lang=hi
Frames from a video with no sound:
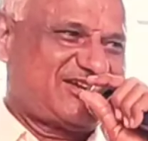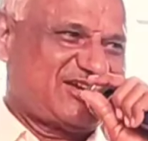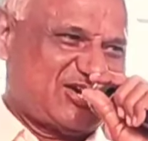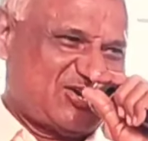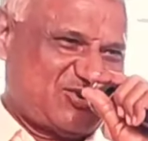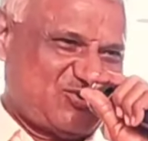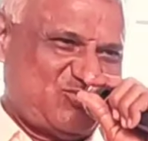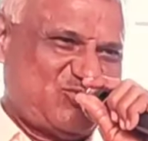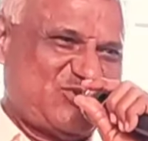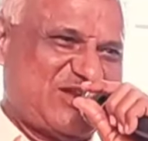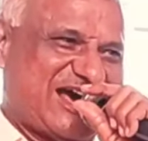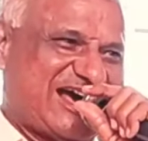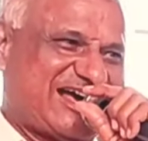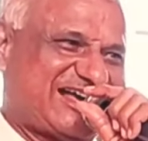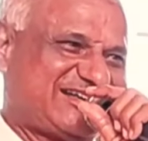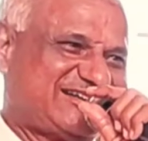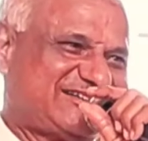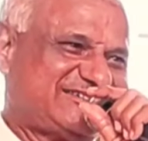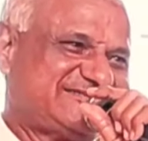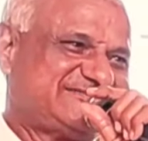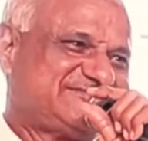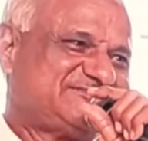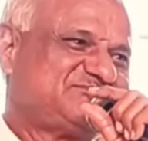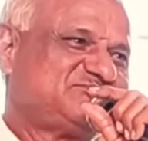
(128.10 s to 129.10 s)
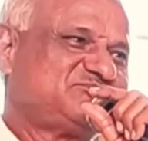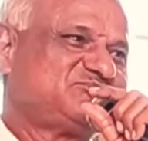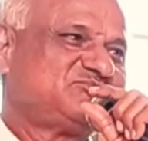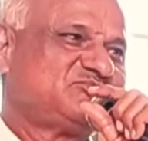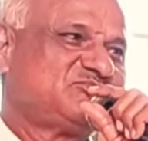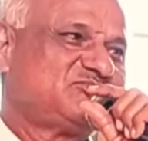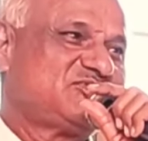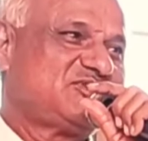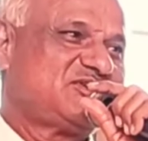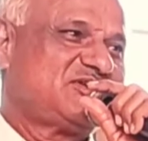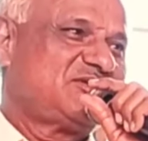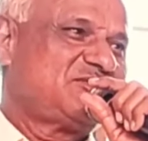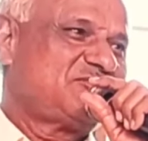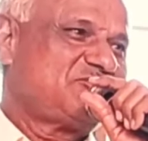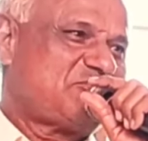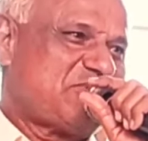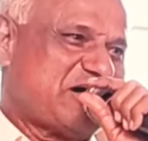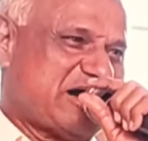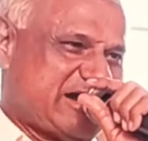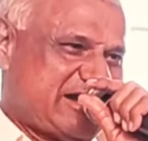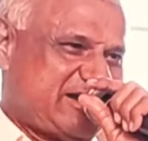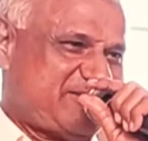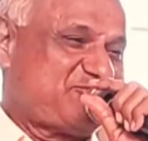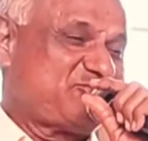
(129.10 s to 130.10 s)
खड़ूला
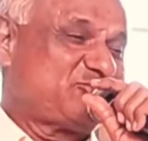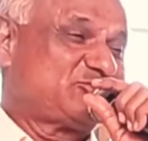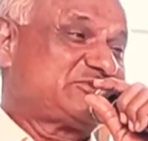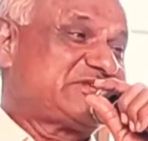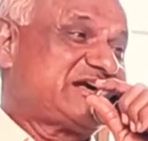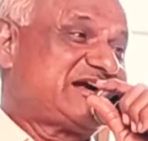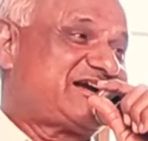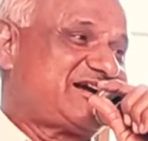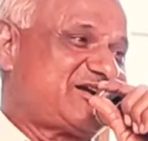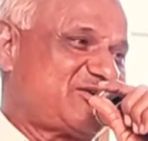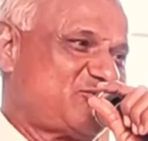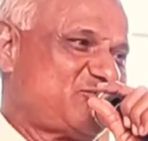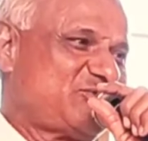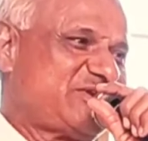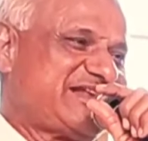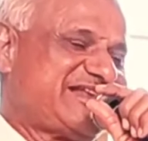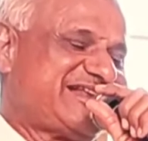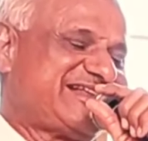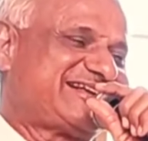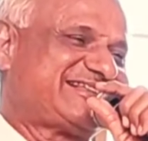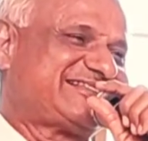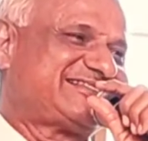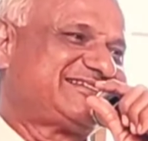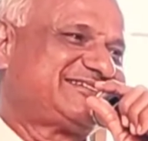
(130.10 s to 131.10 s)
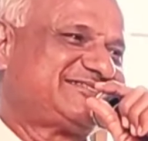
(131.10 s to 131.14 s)
फाड़ होता है खड़ूल